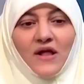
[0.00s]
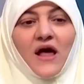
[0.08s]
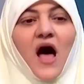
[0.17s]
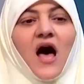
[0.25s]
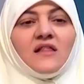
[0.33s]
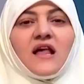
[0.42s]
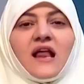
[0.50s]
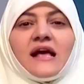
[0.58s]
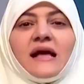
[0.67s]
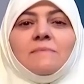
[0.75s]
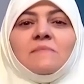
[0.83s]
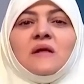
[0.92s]
وانا اقدر
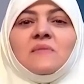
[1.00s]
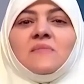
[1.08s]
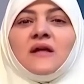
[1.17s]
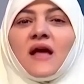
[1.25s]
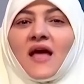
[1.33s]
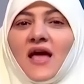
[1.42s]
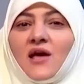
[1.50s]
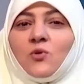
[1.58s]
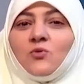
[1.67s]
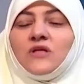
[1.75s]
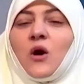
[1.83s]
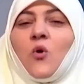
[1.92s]
اكمل من
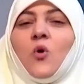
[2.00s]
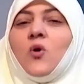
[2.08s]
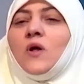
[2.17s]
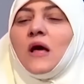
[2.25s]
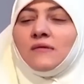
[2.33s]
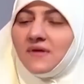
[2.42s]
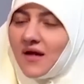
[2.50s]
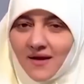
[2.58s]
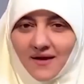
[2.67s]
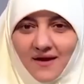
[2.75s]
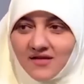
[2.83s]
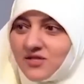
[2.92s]
غيره وده كله لا لا
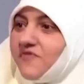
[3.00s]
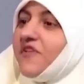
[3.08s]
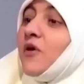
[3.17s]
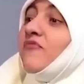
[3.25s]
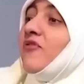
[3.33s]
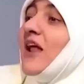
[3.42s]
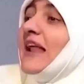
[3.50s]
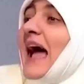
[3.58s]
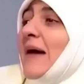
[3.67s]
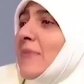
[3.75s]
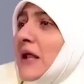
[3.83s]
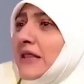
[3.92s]
لا اصل فلانه
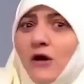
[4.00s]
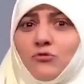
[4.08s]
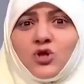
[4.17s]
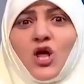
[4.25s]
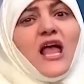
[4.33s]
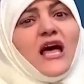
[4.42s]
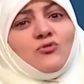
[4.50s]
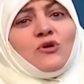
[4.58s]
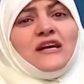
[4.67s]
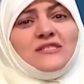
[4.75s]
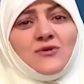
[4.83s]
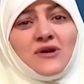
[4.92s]
عملت اهي واتطلقت
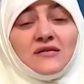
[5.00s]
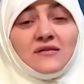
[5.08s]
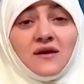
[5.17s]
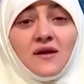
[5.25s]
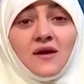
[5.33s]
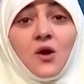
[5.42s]
وكذا وكذا